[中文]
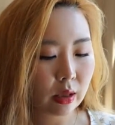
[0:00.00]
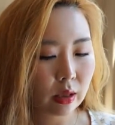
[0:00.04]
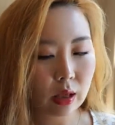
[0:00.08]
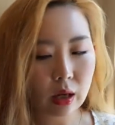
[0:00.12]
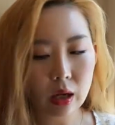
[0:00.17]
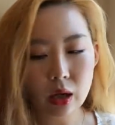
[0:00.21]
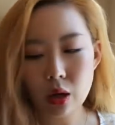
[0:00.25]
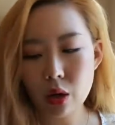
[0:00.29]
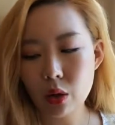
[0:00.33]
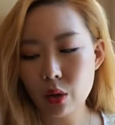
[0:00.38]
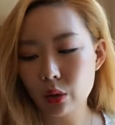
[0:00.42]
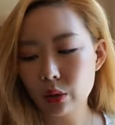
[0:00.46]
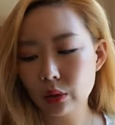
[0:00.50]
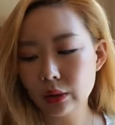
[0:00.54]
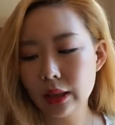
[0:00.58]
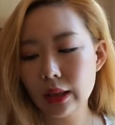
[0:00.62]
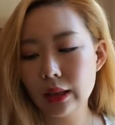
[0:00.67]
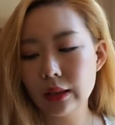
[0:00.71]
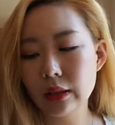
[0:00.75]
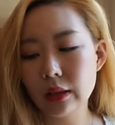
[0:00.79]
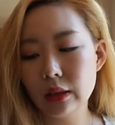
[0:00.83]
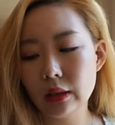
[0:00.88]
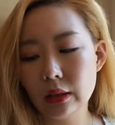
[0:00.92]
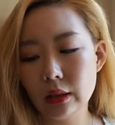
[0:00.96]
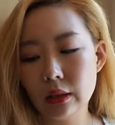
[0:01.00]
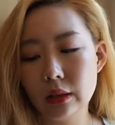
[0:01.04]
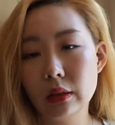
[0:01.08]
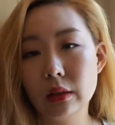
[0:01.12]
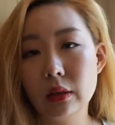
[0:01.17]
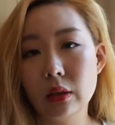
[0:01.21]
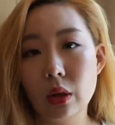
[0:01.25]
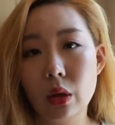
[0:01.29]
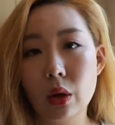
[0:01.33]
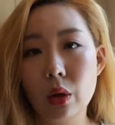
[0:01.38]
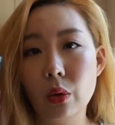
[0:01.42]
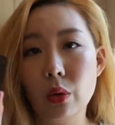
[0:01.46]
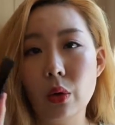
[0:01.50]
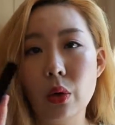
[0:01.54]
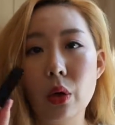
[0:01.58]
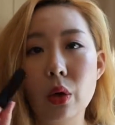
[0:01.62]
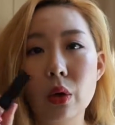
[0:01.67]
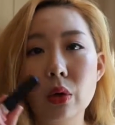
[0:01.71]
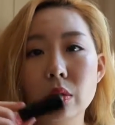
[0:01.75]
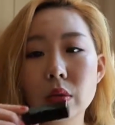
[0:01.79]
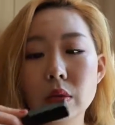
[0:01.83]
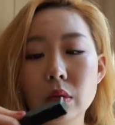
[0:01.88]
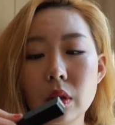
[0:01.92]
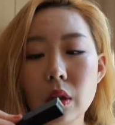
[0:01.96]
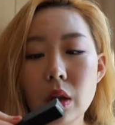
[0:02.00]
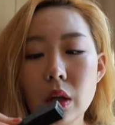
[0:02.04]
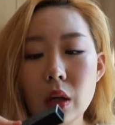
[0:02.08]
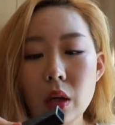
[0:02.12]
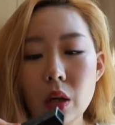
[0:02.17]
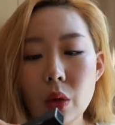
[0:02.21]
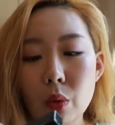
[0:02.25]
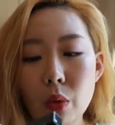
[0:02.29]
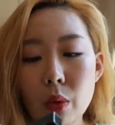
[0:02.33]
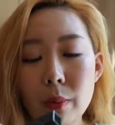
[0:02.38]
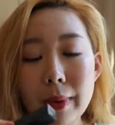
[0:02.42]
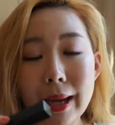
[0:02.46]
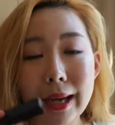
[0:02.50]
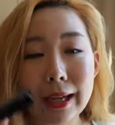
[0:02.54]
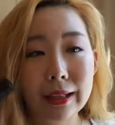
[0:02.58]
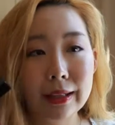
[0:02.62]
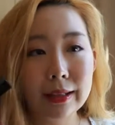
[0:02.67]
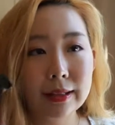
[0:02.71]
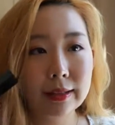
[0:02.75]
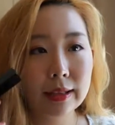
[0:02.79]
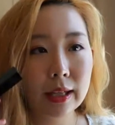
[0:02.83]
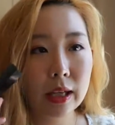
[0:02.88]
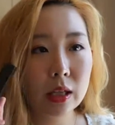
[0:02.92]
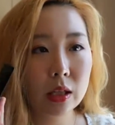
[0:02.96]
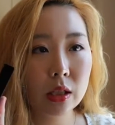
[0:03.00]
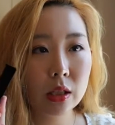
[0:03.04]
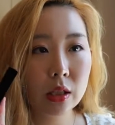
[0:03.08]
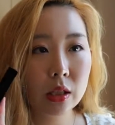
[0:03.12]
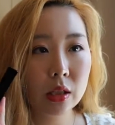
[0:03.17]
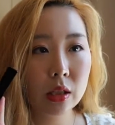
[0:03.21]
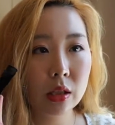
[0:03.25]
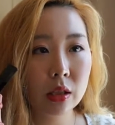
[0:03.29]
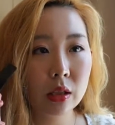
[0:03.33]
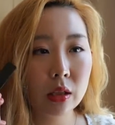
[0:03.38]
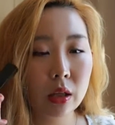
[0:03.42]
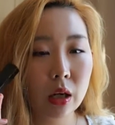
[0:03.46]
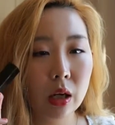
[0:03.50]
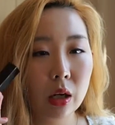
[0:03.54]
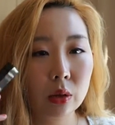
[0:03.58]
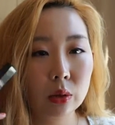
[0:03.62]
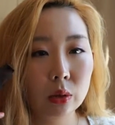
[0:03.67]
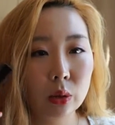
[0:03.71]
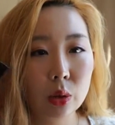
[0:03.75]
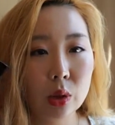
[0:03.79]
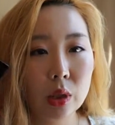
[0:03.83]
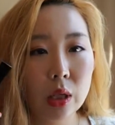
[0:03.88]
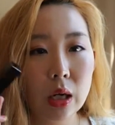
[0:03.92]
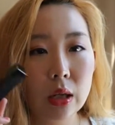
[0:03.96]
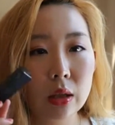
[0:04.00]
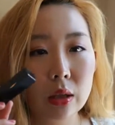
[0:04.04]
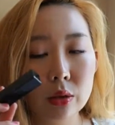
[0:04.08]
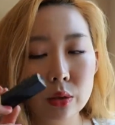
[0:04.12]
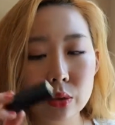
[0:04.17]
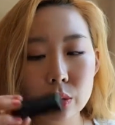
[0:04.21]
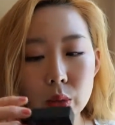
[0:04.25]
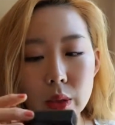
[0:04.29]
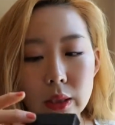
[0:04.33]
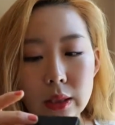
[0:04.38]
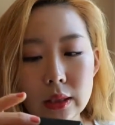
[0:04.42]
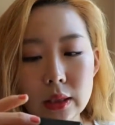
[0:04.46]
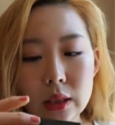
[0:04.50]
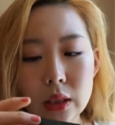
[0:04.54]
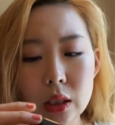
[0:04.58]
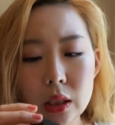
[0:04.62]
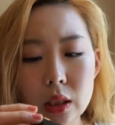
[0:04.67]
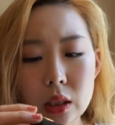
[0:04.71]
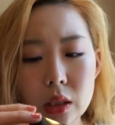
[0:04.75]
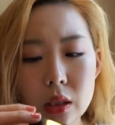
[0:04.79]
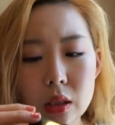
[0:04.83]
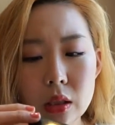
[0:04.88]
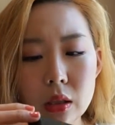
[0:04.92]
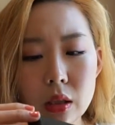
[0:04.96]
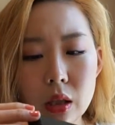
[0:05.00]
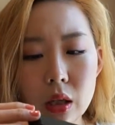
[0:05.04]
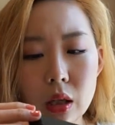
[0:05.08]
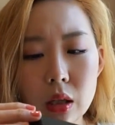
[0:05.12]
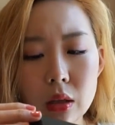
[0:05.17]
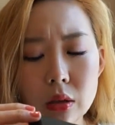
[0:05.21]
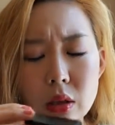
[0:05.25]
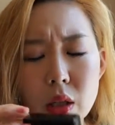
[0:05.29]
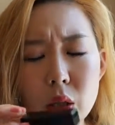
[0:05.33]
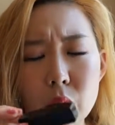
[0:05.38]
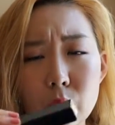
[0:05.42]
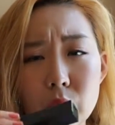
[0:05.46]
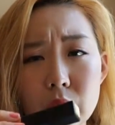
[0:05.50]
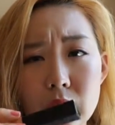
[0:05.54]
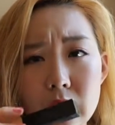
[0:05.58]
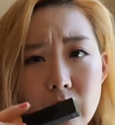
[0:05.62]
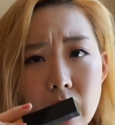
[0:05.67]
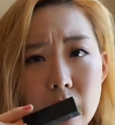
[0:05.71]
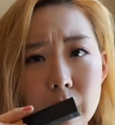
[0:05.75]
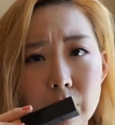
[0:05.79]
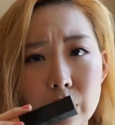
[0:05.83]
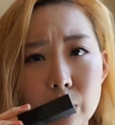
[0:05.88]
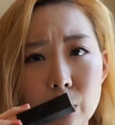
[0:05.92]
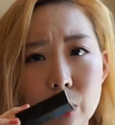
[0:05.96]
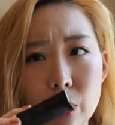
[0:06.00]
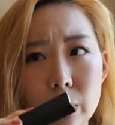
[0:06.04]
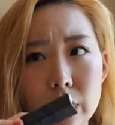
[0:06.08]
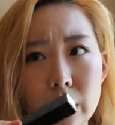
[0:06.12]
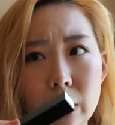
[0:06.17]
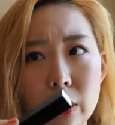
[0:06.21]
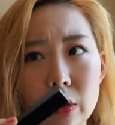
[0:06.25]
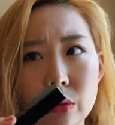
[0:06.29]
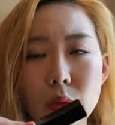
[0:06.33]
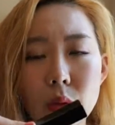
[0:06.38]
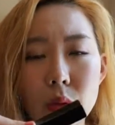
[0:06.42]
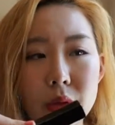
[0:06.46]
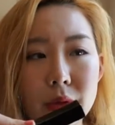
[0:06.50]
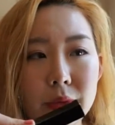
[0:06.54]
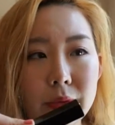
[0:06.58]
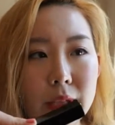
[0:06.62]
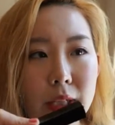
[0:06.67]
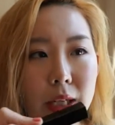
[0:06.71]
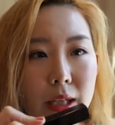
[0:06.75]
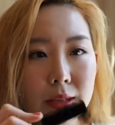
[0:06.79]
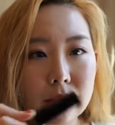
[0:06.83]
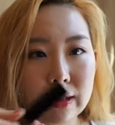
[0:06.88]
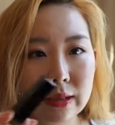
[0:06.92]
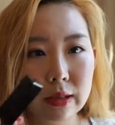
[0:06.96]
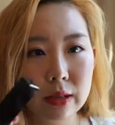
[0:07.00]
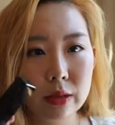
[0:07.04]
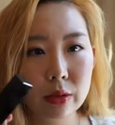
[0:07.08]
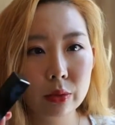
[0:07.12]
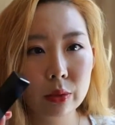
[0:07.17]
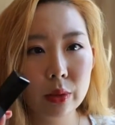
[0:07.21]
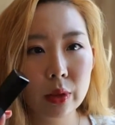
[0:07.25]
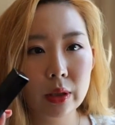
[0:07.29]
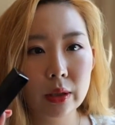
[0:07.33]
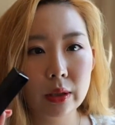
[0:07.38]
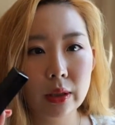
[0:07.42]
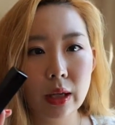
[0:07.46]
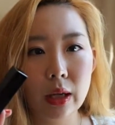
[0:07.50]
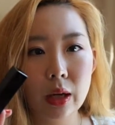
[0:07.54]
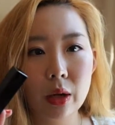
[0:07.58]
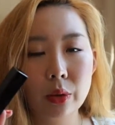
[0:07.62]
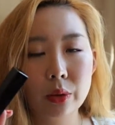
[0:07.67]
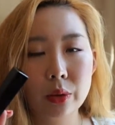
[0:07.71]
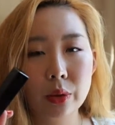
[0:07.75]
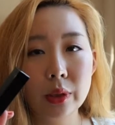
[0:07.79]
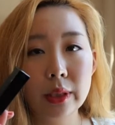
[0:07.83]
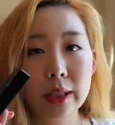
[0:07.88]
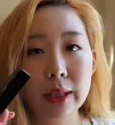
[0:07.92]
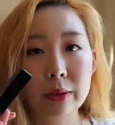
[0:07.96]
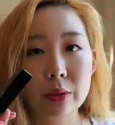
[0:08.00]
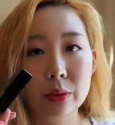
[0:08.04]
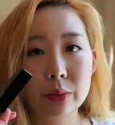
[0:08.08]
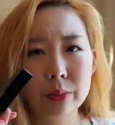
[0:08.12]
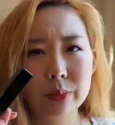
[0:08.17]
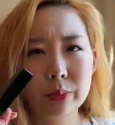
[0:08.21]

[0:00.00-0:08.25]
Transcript: 然后它的口红，我买了三支，然后都上了嘴，其实呃效果是差不多的，都是非常滋润，然后有点